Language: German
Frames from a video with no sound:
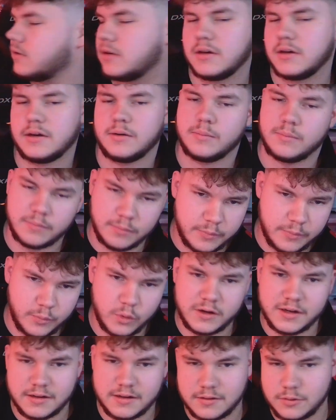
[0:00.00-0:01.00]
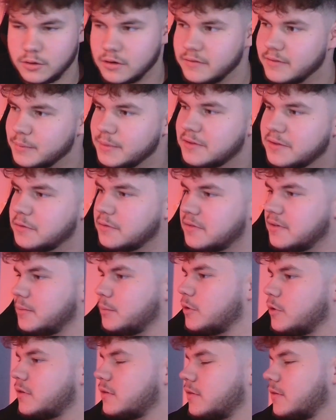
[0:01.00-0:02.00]
ja, Modern Adult, wenn man es so sehen
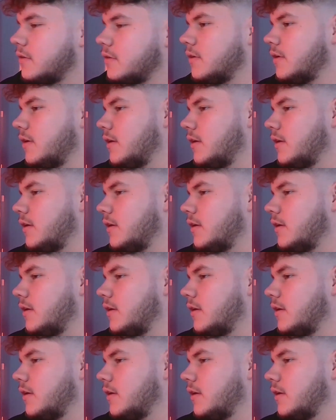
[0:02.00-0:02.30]
möchte.